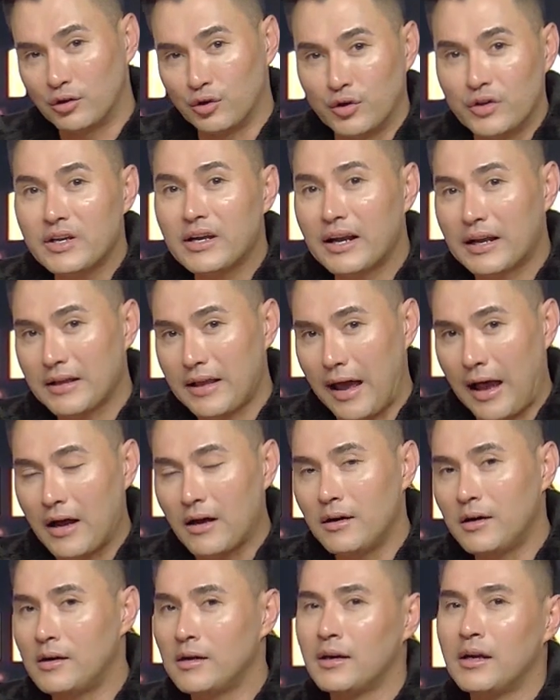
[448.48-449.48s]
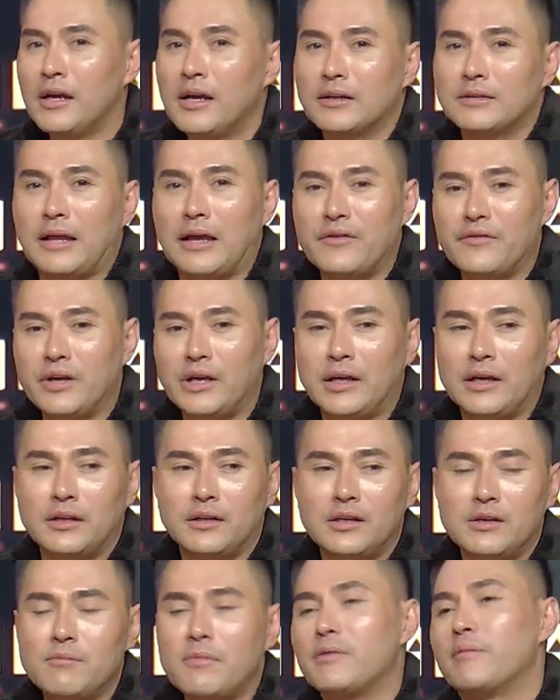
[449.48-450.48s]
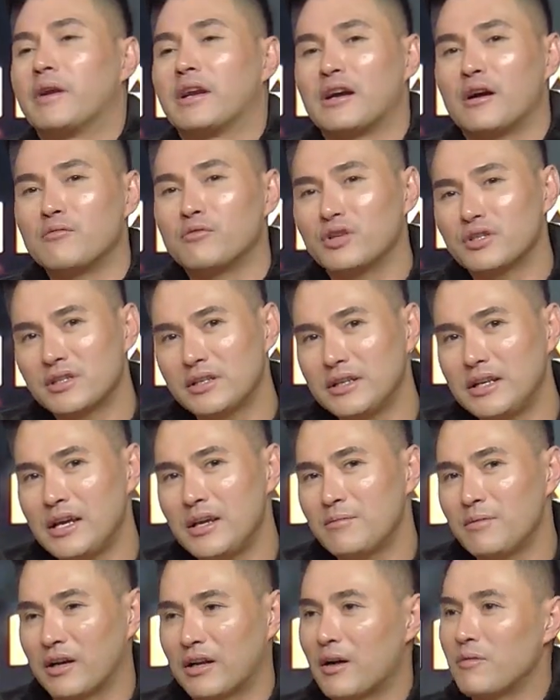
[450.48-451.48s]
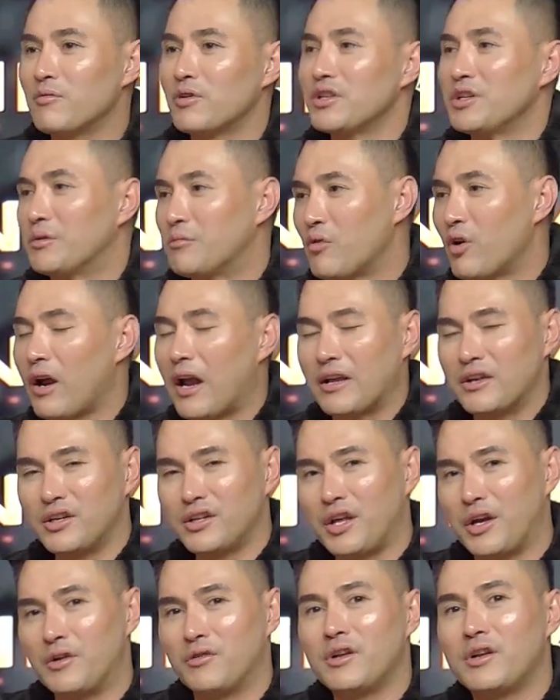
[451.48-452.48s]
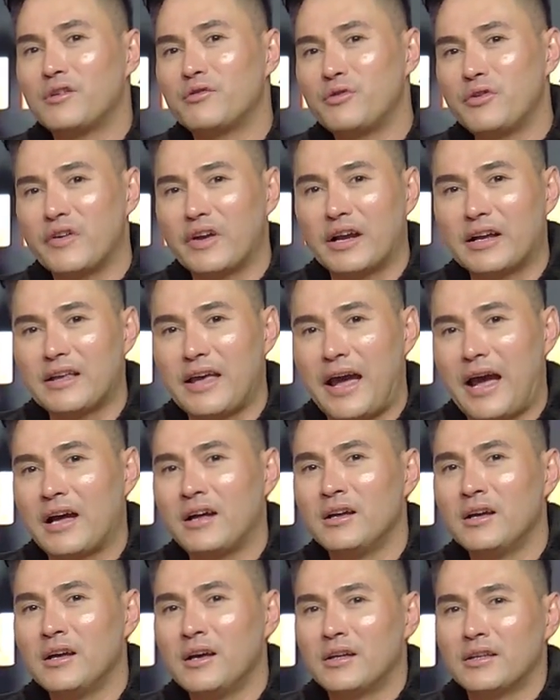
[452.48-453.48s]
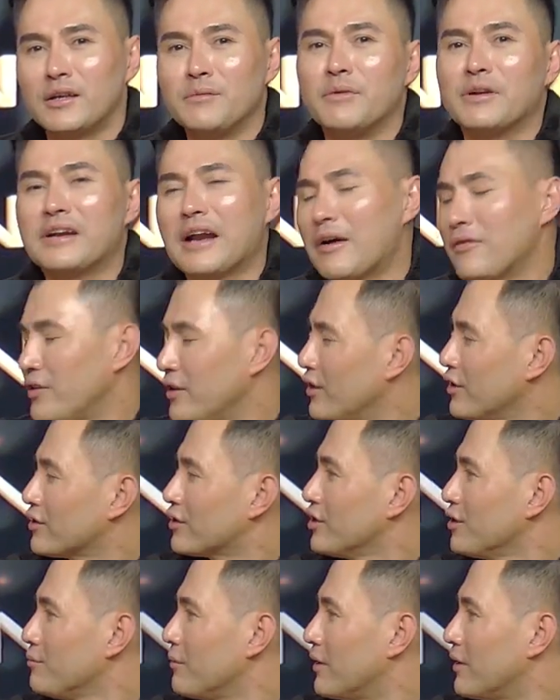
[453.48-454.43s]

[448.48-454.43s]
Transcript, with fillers: gũi với khán giả hơn tại vì nếu mà mình không có cd mình không có những món hàng giới thiệu đến quý vị khán giả thì mình ra phía đó trước